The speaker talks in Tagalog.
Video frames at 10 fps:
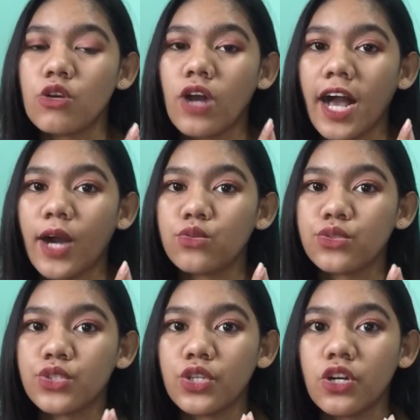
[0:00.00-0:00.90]
yung account
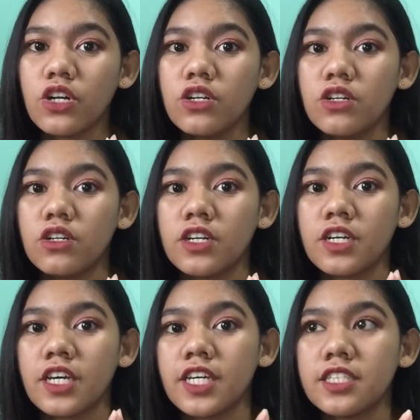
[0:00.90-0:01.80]
nyo
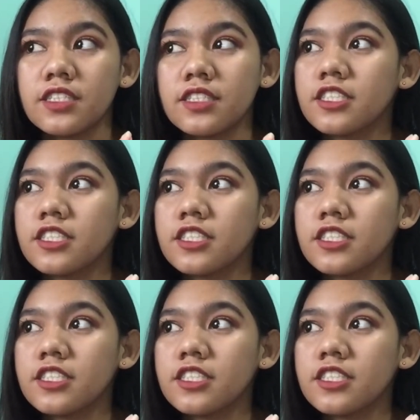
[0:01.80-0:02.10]
in